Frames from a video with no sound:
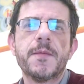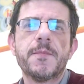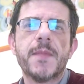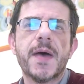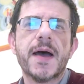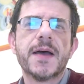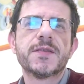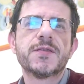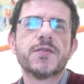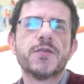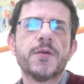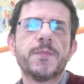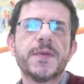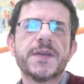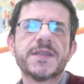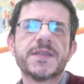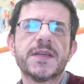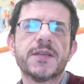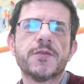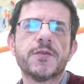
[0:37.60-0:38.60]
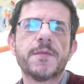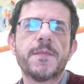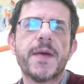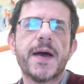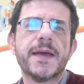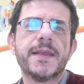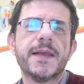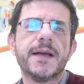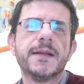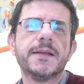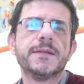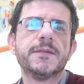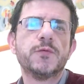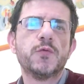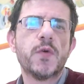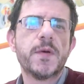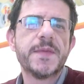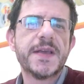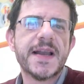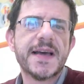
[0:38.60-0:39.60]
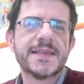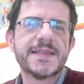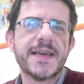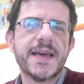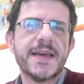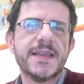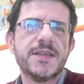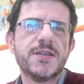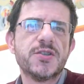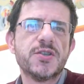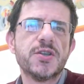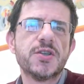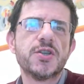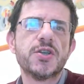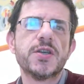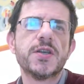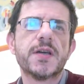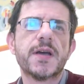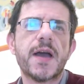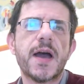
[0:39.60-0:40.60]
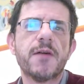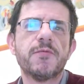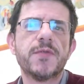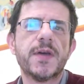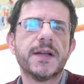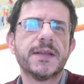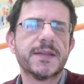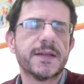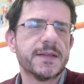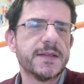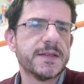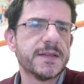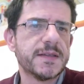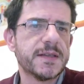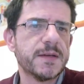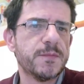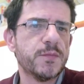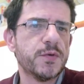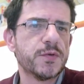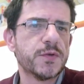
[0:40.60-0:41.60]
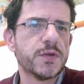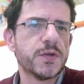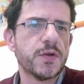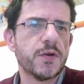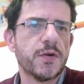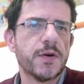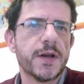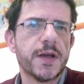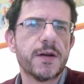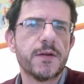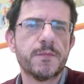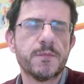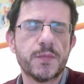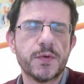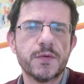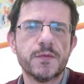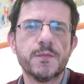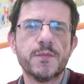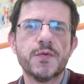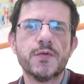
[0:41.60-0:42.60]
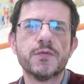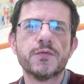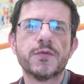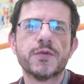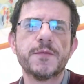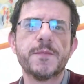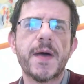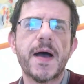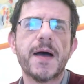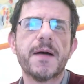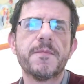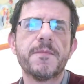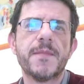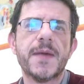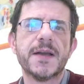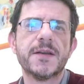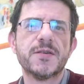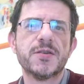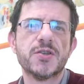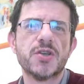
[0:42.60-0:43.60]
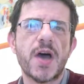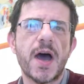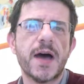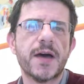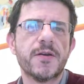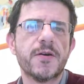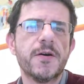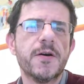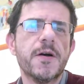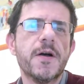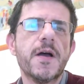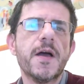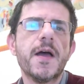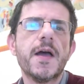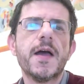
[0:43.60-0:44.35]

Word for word: Ma sono passato ormai dal 2016 circa a un'altra distribuzione, non più Ubuntu, ma Mangiaro.